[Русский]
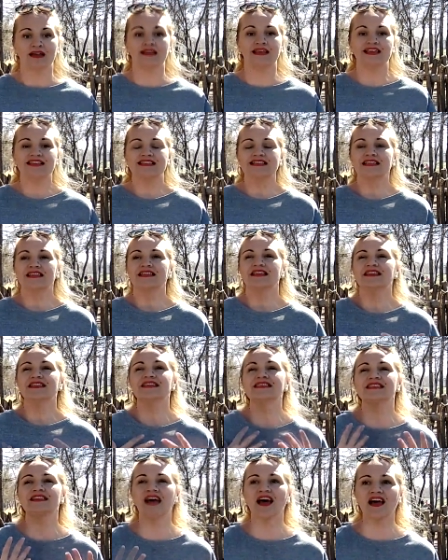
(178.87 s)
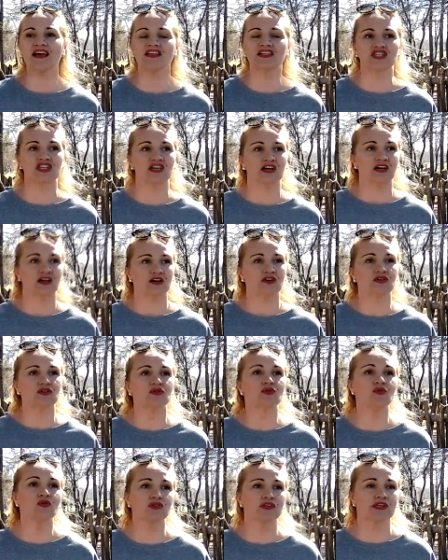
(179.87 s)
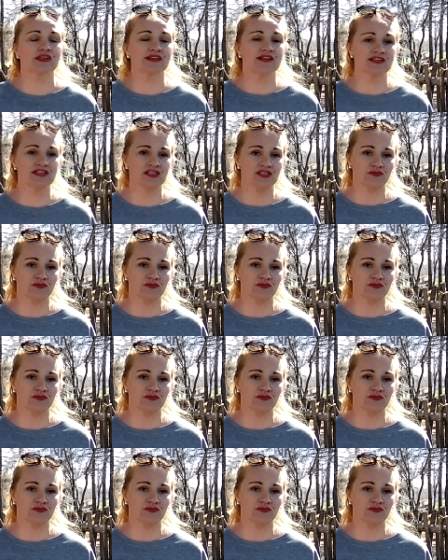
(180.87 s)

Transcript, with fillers: Если ты не знаешь, кто ты и для